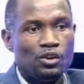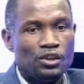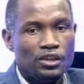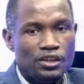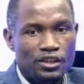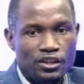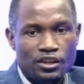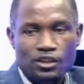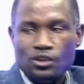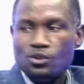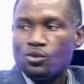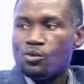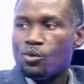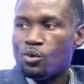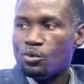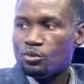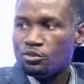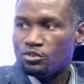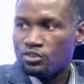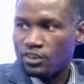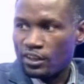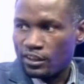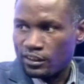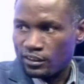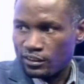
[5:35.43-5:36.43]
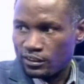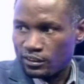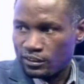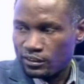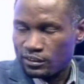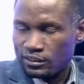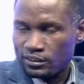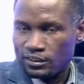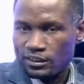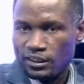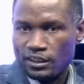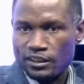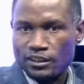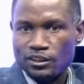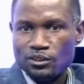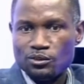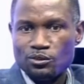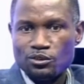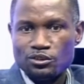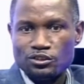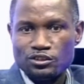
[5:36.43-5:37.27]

e com sangue. E aqui, quando